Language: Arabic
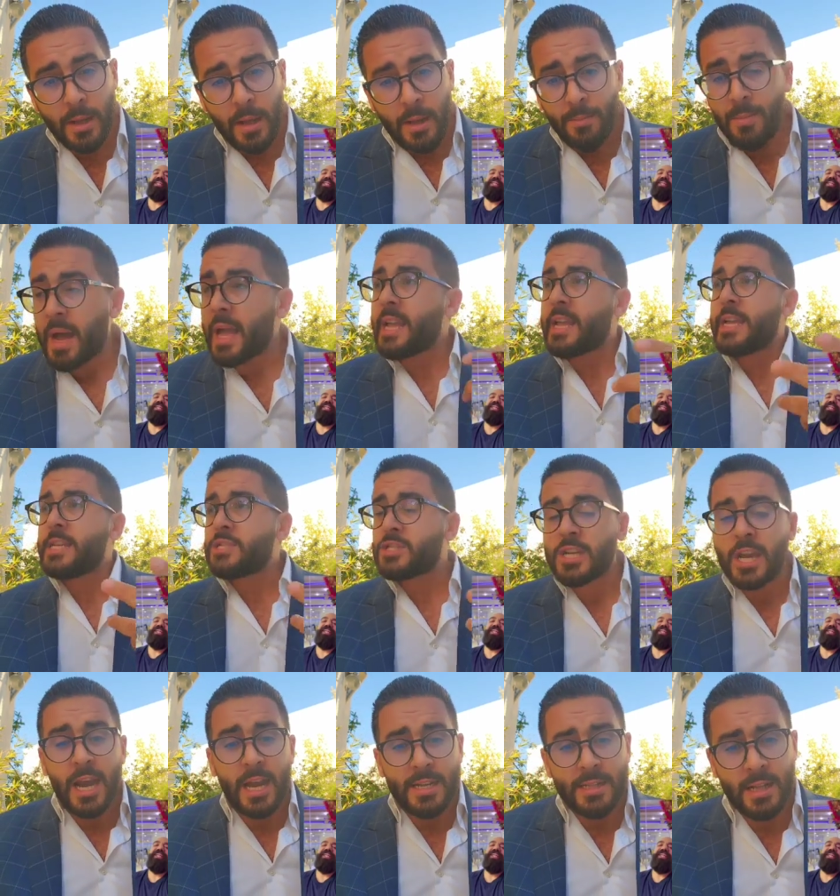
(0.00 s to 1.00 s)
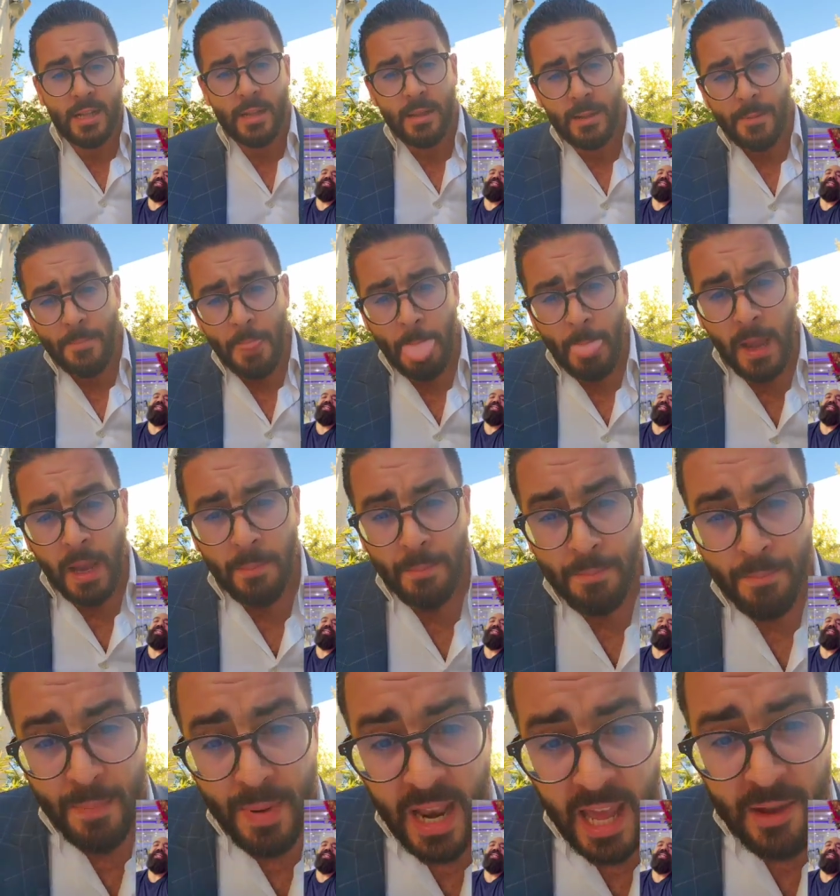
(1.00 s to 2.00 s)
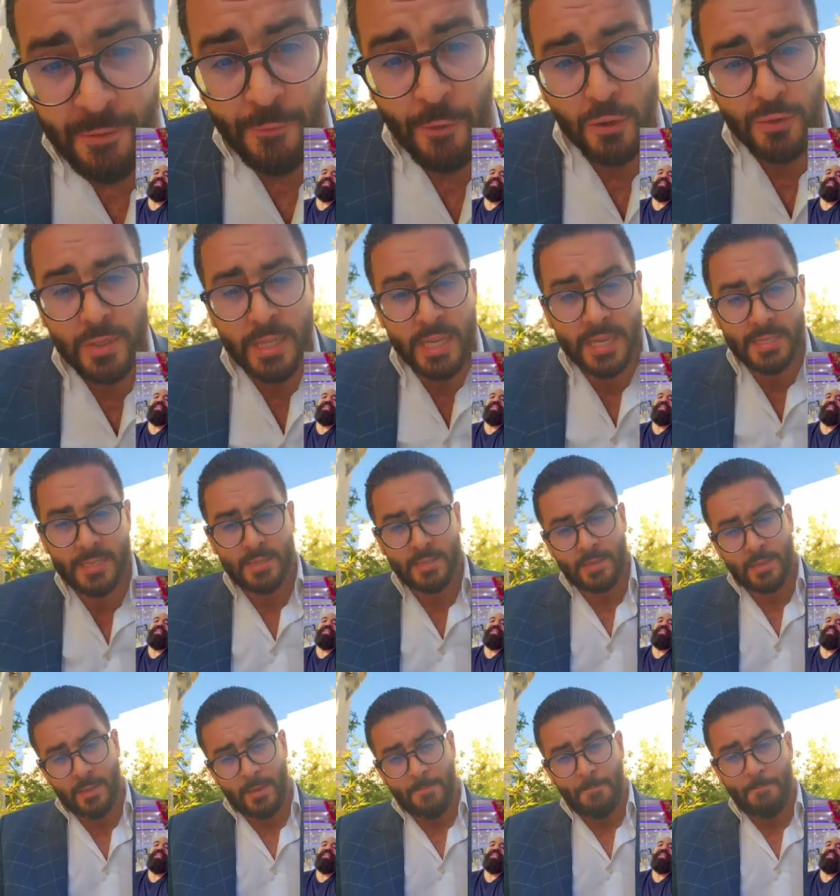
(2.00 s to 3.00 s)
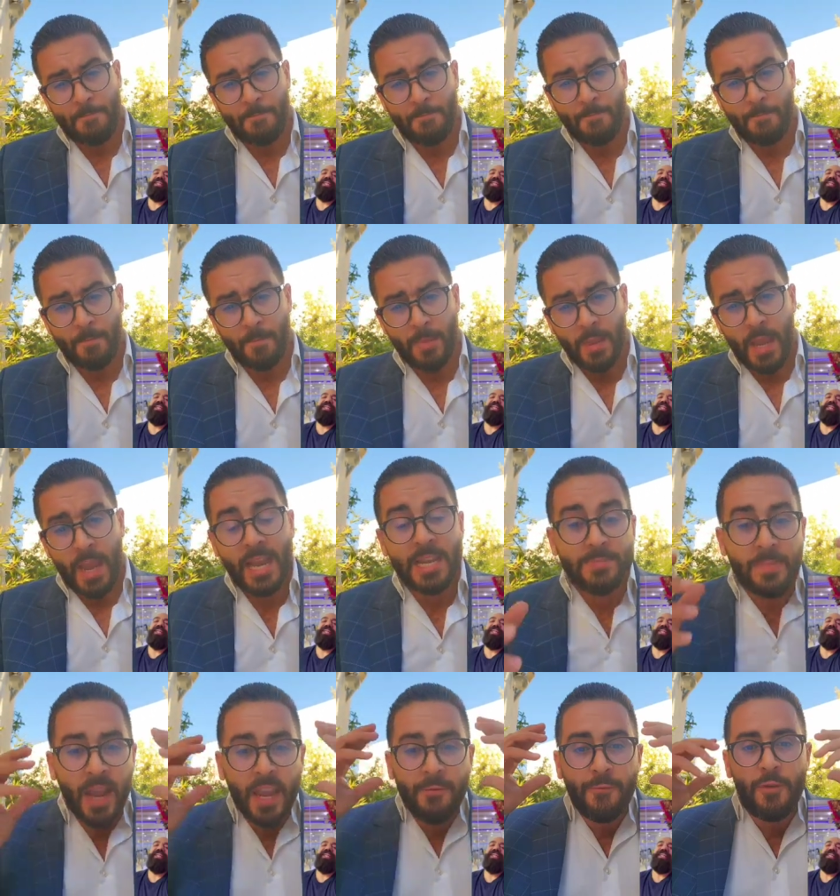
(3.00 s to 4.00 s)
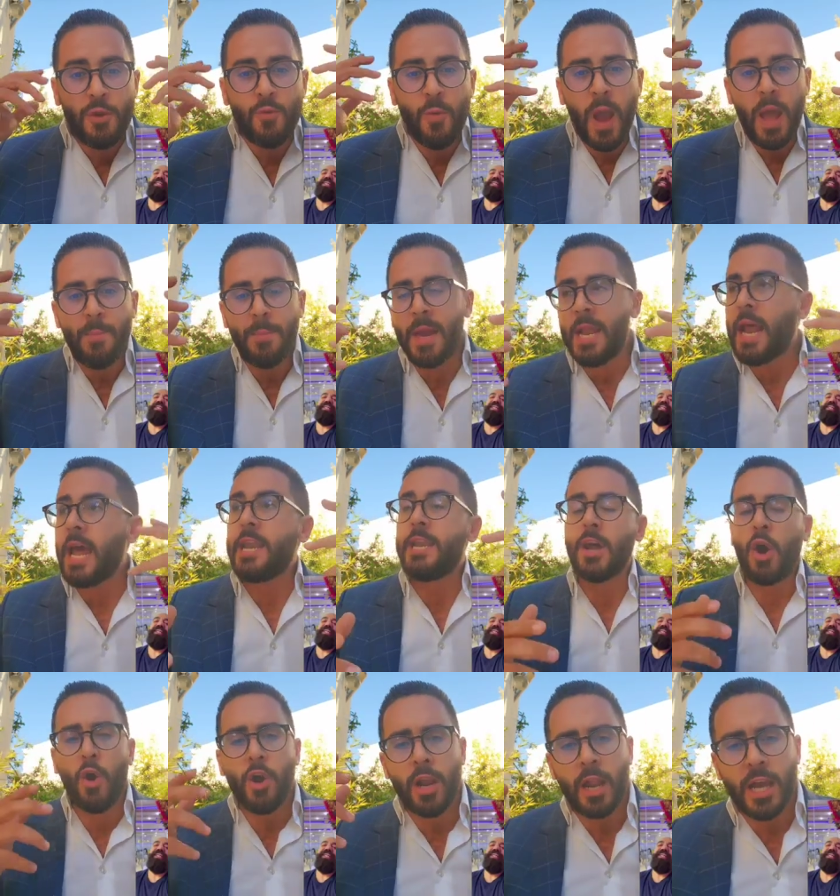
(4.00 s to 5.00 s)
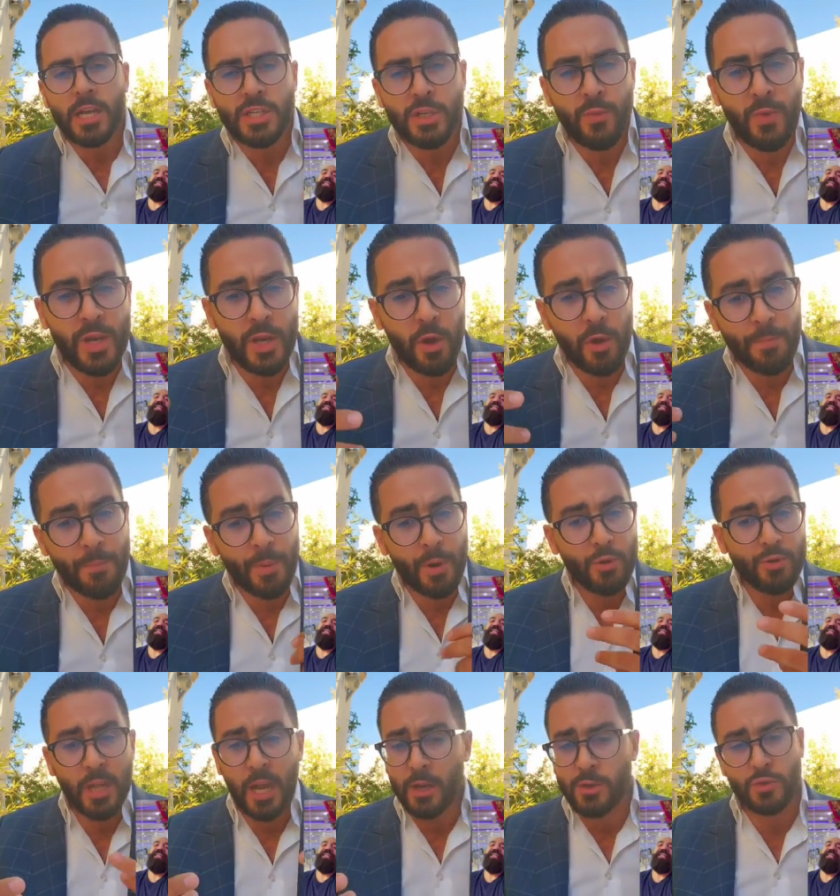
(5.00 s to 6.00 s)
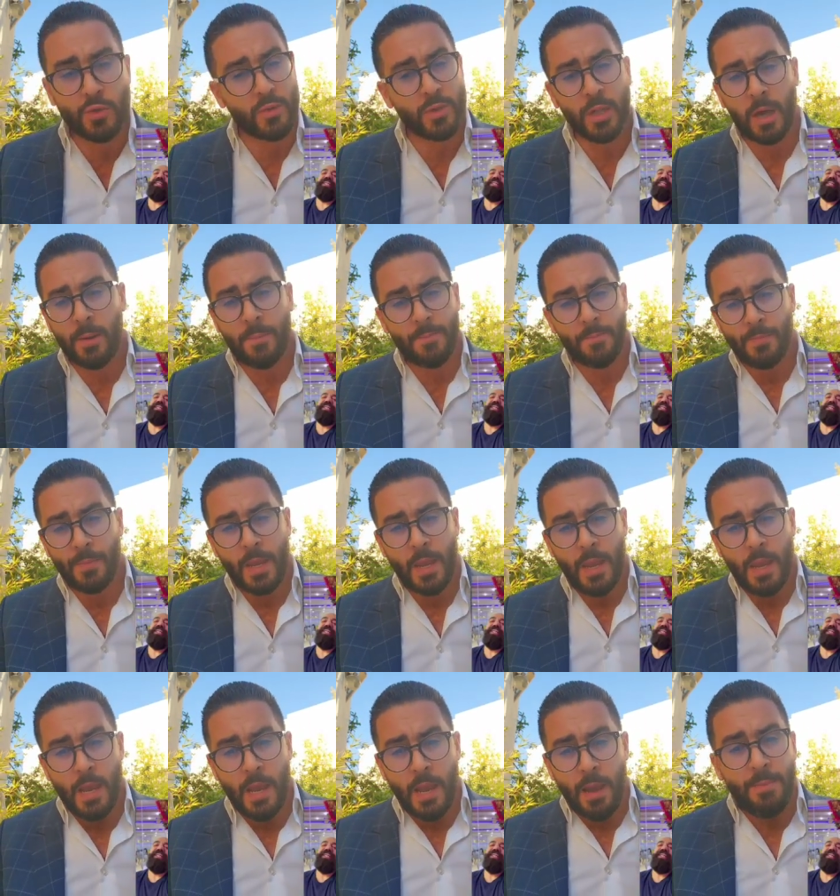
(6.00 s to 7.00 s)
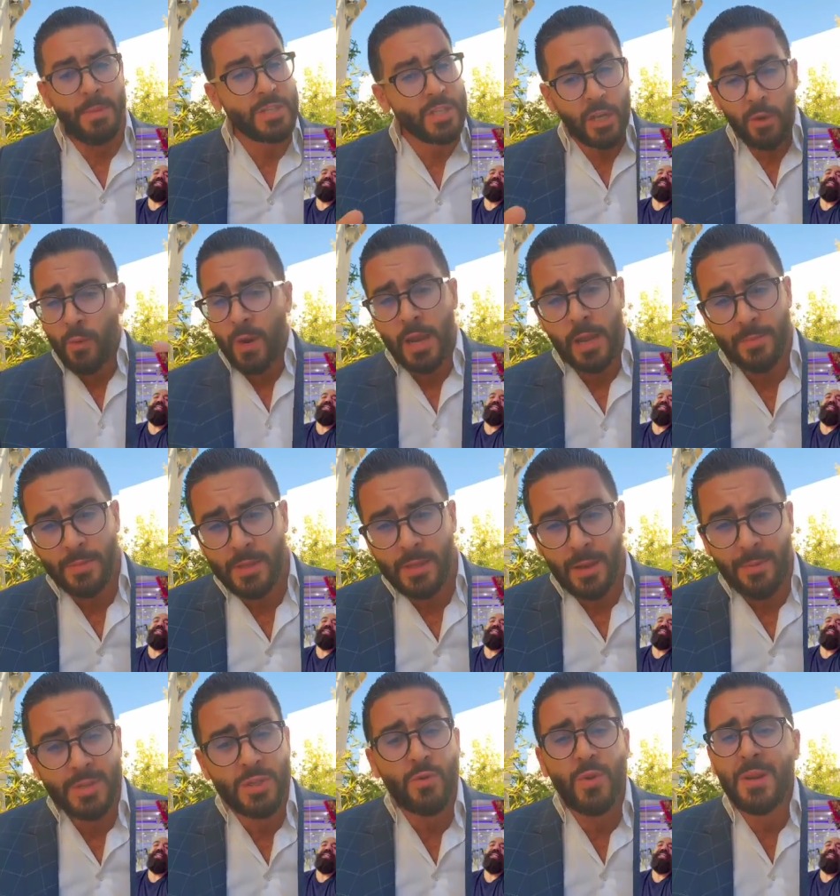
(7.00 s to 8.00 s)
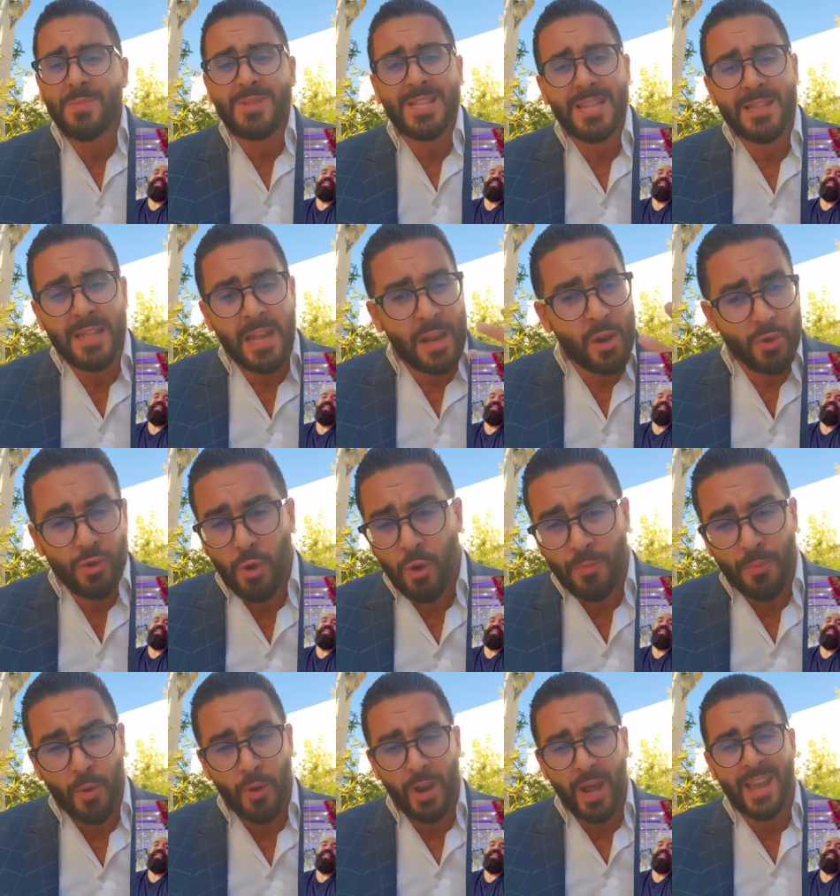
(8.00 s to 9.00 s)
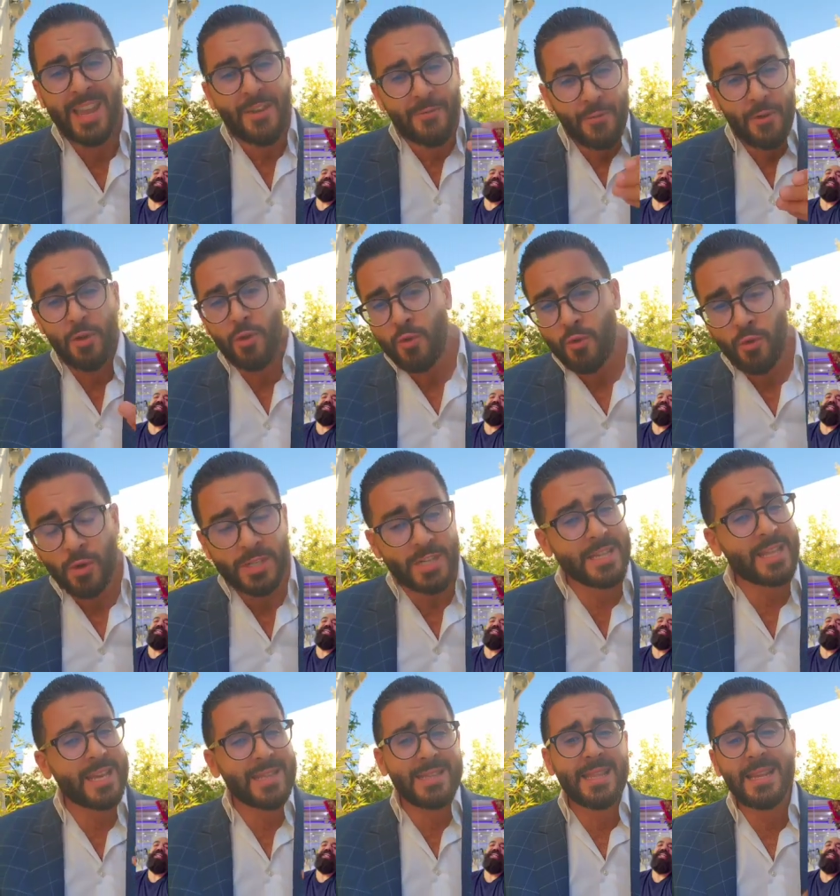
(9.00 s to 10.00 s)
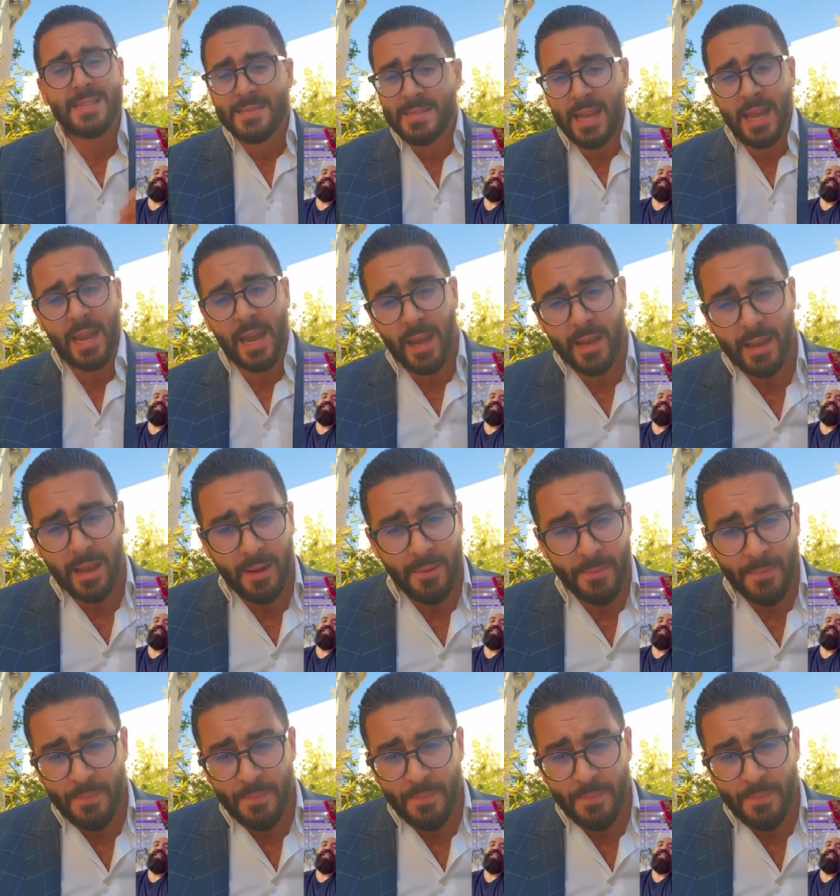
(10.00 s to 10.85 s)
باقي كيتقاتل بلايفون 10 حيت باقي في الوهم على انه يلقى شي وينر بروداكت وكذا ماشي ولا بدا ماشي ولا بدا دير لونتربرونيا في الاول تقدر دير الصلاغيه